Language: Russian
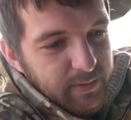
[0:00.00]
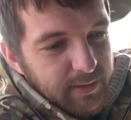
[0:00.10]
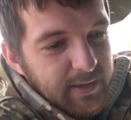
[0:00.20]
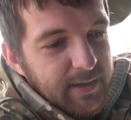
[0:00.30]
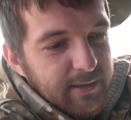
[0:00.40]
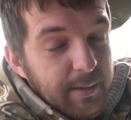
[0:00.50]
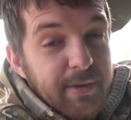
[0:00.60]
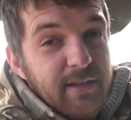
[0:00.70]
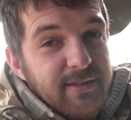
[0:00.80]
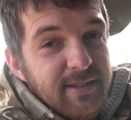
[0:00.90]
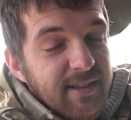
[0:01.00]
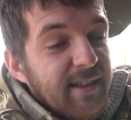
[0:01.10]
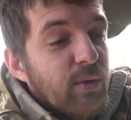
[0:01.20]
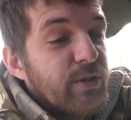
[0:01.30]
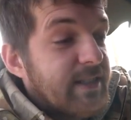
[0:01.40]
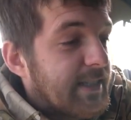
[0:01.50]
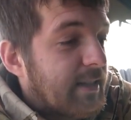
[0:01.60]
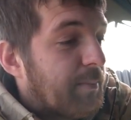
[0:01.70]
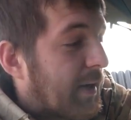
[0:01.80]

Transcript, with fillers: я добрался до такой сетки.